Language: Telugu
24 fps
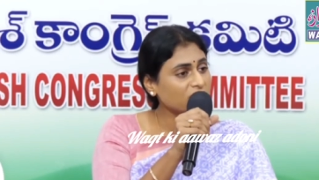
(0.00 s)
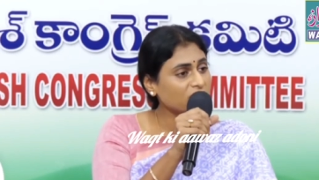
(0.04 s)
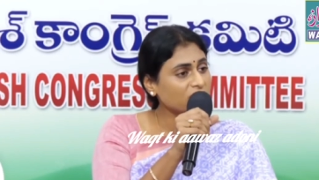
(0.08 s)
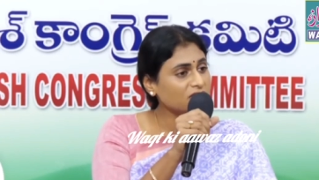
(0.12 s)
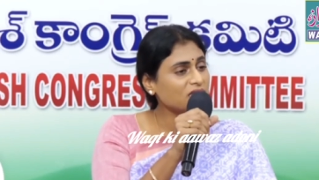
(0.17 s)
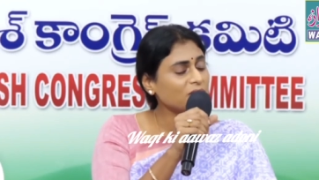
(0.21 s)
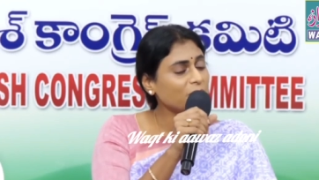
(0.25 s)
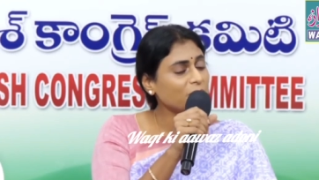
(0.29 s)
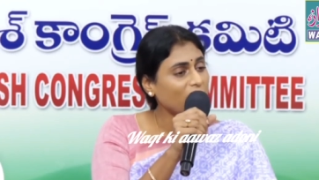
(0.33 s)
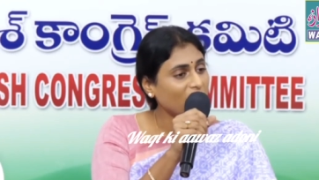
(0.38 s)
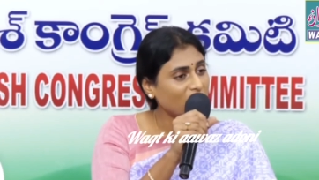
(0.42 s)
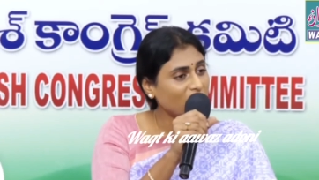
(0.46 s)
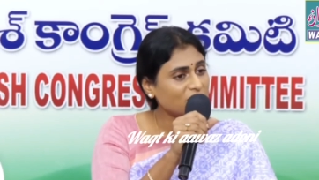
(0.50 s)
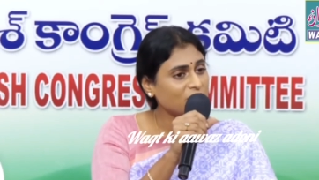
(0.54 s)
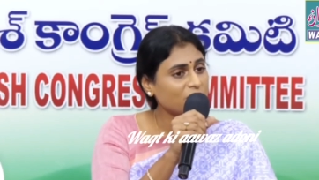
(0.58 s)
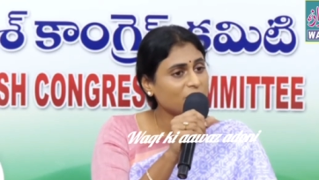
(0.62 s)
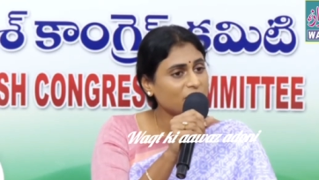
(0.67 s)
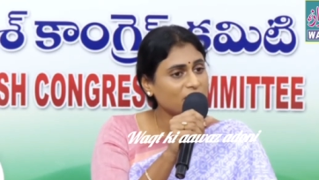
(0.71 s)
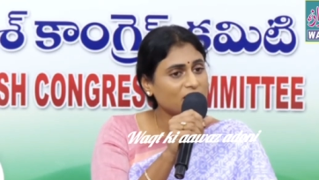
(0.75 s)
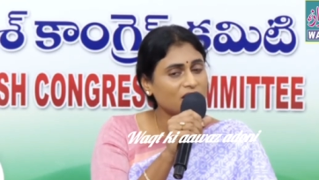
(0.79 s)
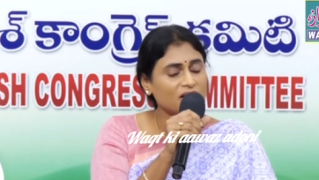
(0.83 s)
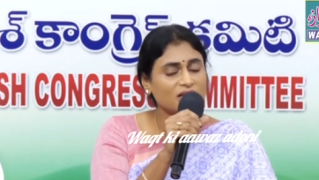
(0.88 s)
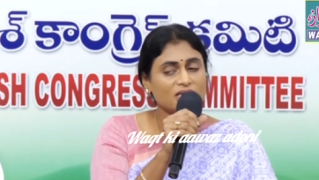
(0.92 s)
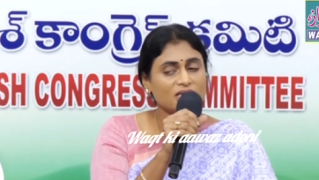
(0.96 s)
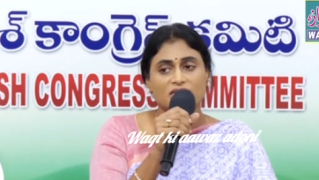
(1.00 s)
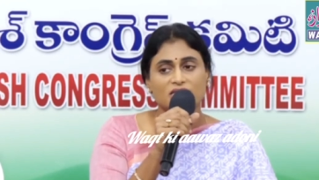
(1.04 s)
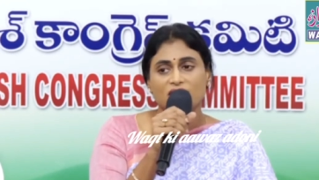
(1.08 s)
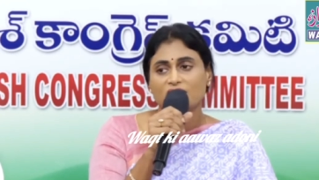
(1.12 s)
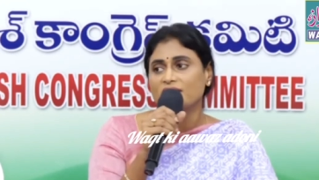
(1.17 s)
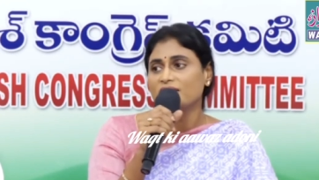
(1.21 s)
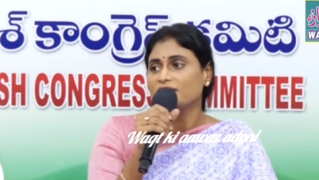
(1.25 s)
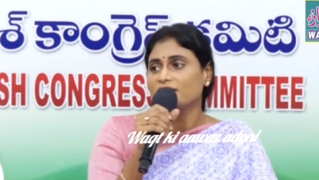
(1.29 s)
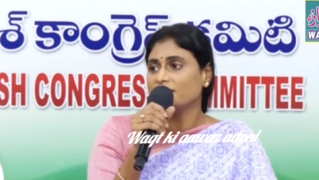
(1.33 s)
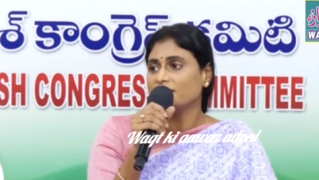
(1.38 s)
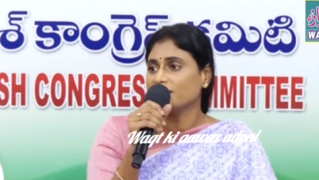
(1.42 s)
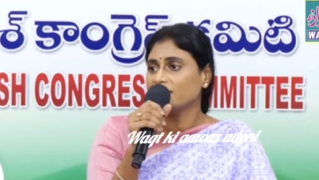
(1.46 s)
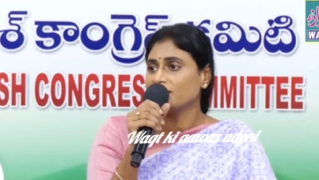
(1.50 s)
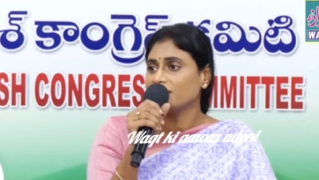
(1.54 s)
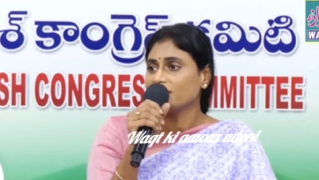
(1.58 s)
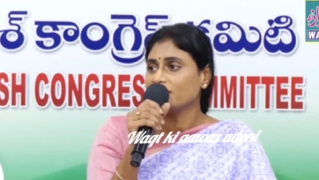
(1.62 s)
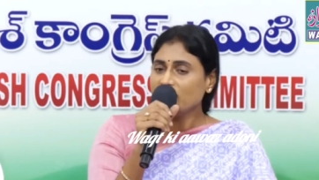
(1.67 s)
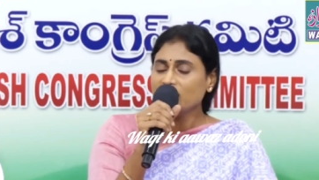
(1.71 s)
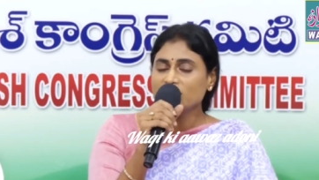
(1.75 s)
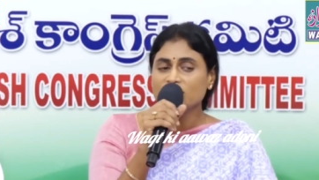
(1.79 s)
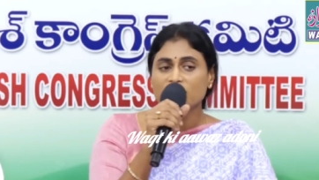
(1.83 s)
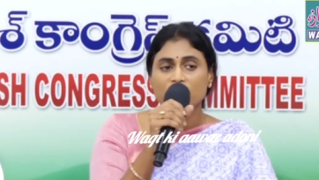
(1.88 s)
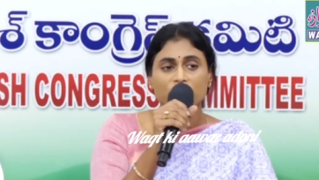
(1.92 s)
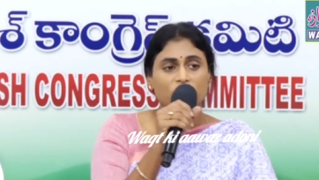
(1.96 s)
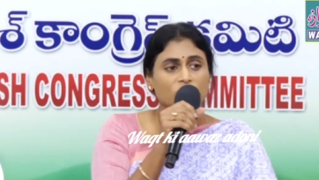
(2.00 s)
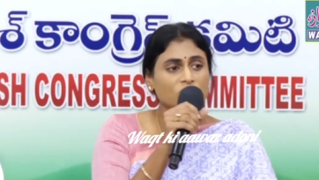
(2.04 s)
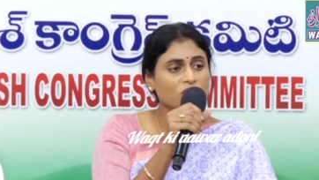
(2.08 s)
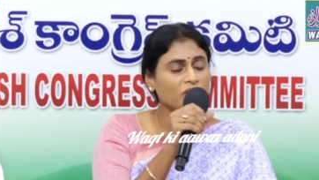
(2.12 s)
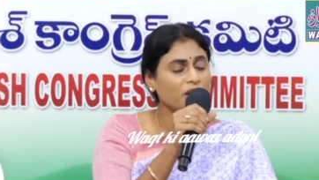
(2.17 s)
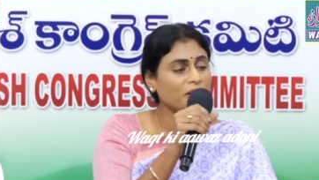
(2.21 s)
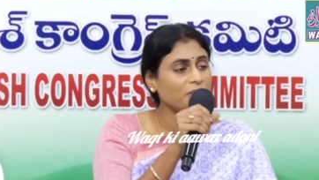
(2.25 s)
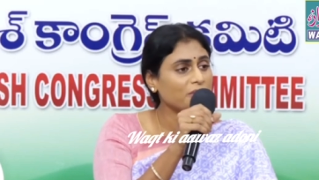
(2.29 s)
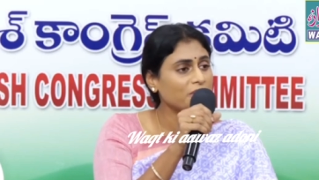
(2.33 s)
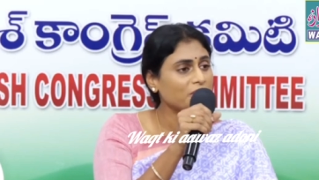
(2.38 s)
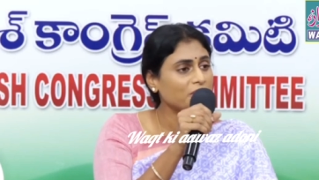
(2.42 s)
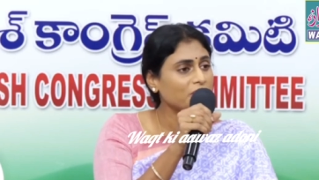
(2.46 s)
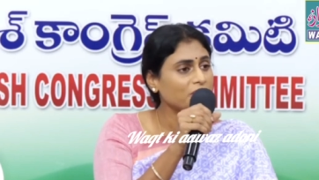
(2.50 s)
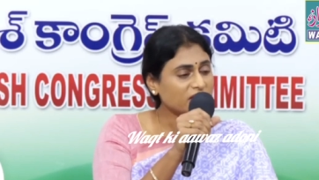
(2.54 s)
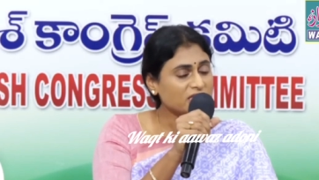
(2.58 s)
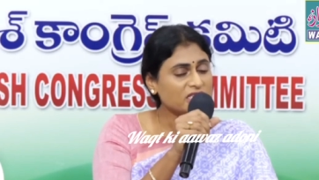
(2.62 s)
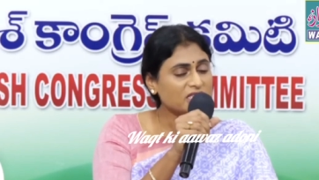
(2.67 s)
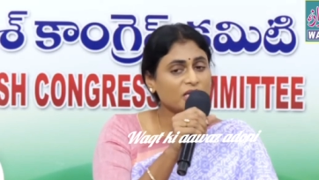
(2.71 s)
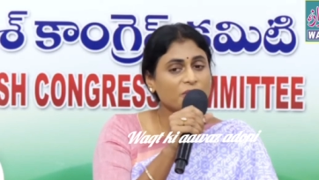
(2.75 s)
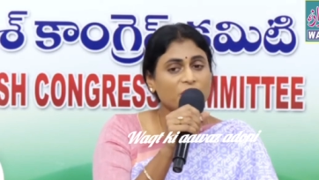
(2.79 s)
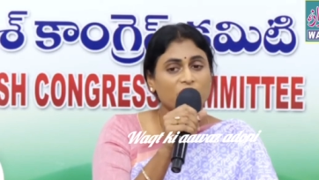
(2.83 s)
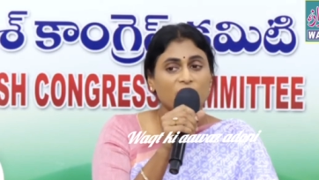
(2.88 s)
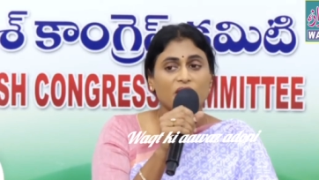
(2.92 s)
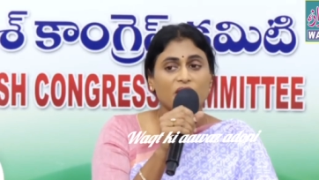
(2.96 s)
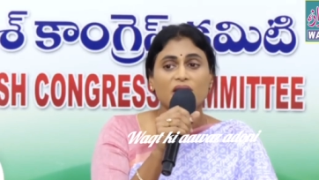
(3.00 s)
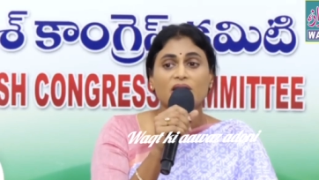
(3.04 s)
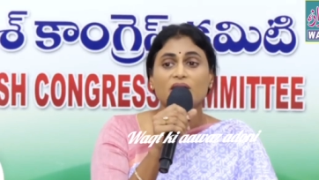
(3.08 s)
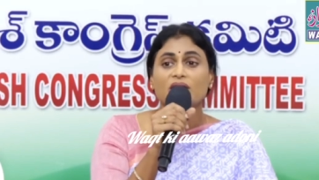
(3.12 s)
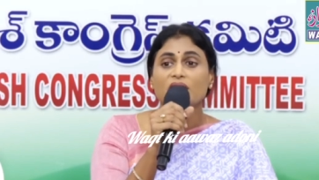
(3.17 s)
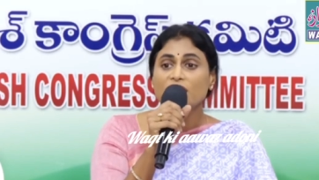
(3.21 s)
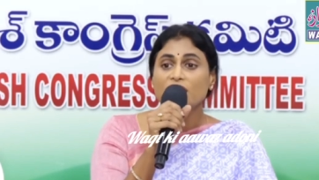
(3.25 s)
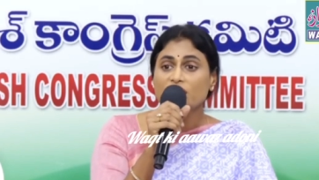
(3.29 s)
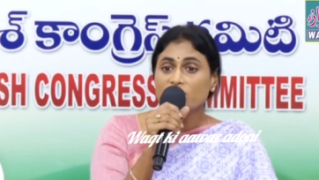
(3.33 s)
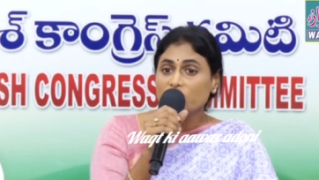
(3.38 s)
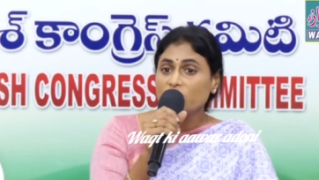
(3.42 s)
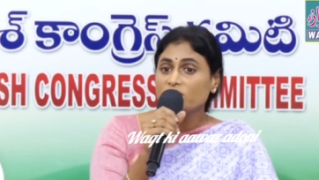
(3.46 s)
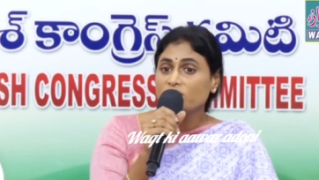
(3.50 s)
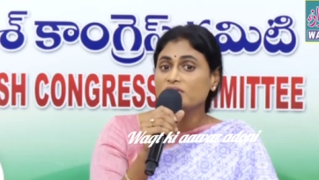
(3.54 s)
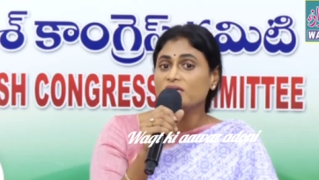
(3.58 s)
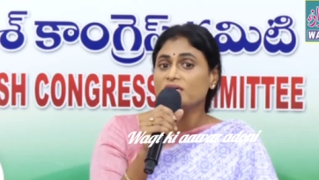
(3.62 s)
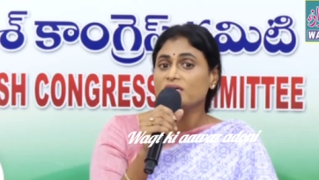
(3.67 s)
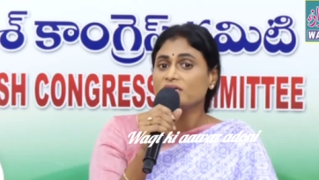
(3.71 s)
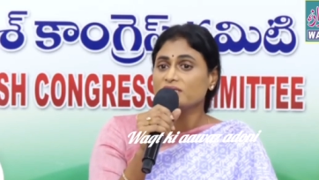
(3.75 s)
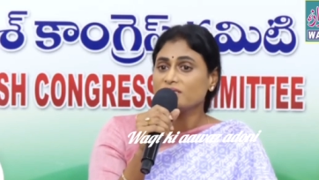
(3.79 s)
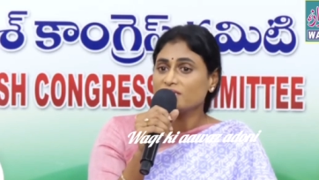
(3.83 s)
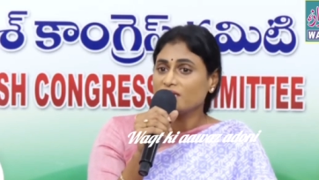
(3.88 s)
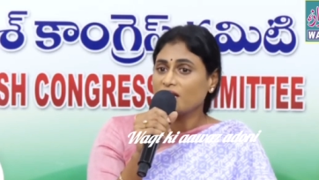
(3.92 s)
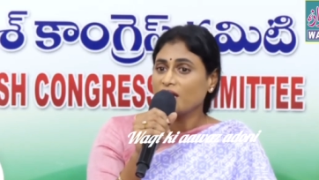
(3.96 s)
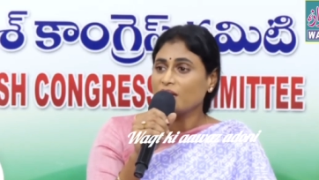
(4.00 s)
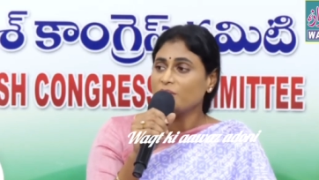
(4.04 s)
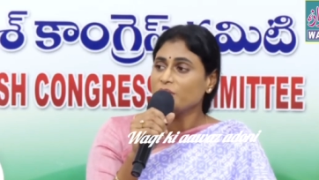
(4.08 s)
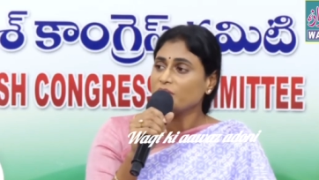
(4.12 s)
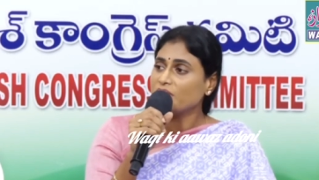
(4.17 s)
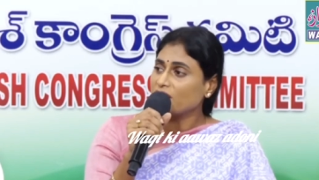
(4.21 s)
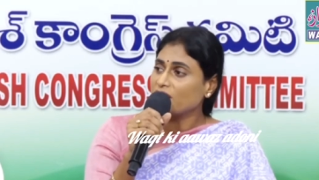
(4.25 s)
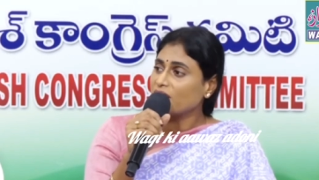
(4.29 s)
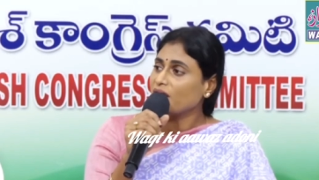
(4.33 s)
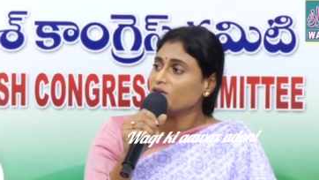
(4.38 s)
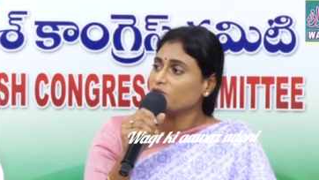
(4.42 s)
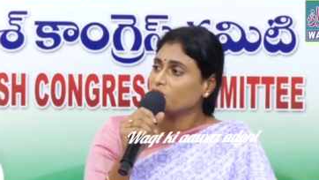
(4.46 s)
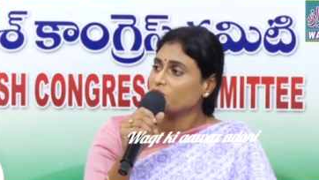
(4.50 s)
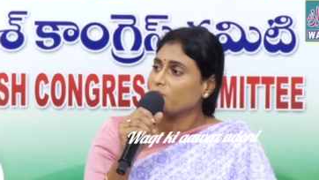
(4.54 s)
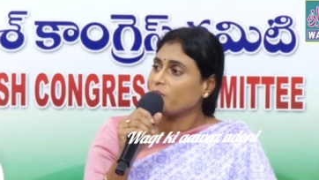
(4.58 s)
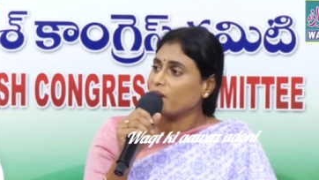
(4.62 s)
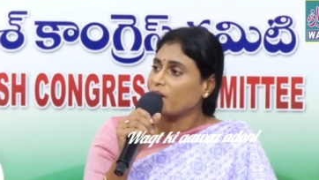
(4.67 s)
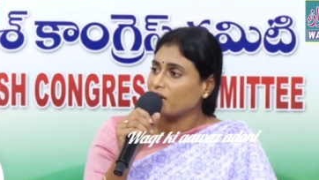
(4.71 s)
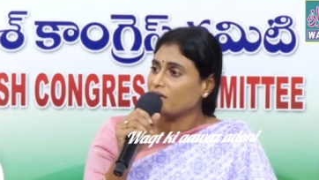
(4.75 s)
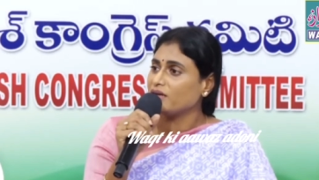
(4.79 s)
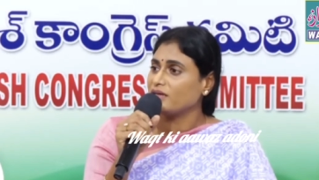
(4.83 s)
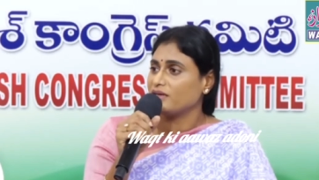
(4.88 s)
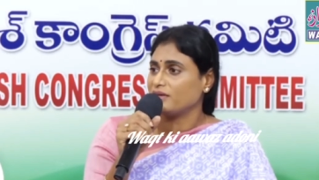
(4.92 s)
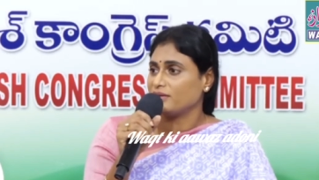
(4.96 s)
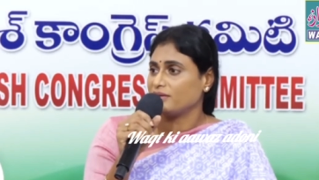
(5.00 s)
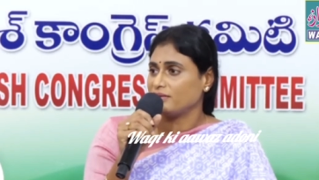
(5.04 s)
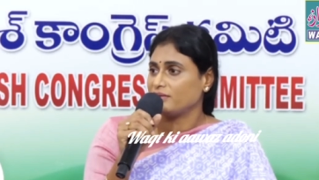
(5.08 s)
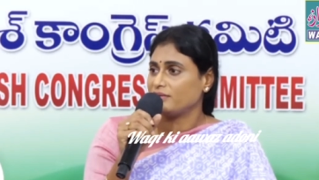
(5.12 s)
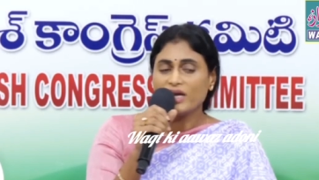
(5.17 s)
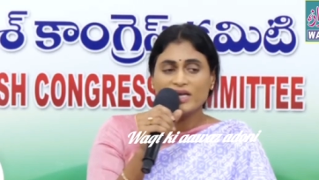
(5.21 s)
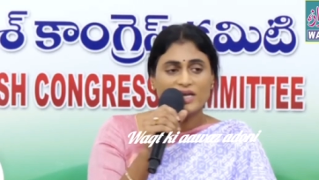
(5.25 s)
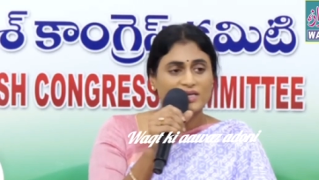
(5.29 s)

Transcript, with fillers: తీసి పాతి పెట్టడం జరిగింది మళ్ళీ చెప్తున్నా వైసీపీ అంటే యువజన శ్రామిక రైతు పార్టీ